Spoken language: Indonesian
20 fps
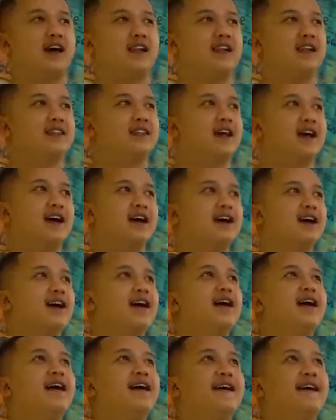Ada
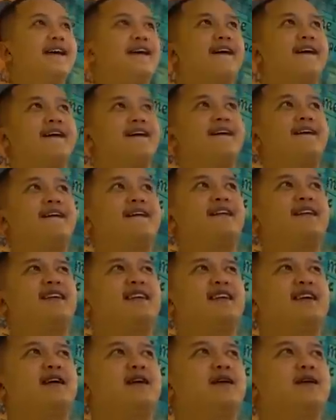tangga
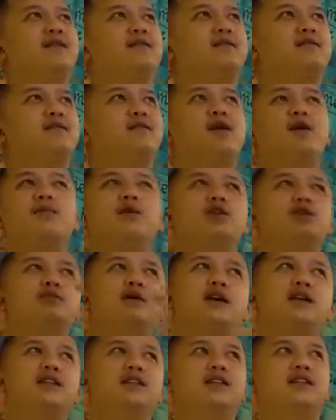yang pokoknya bagus
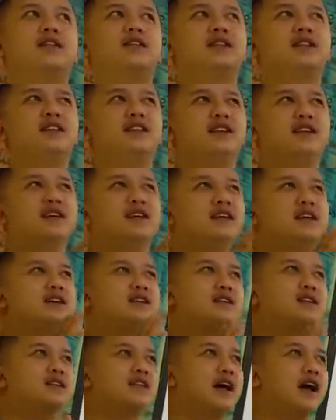banget di
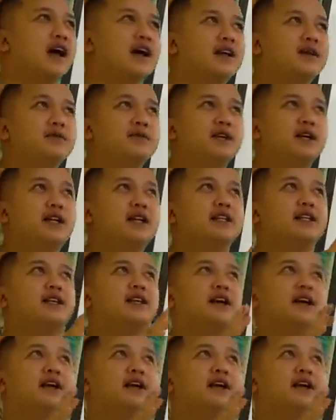tangganya bisa kelihatan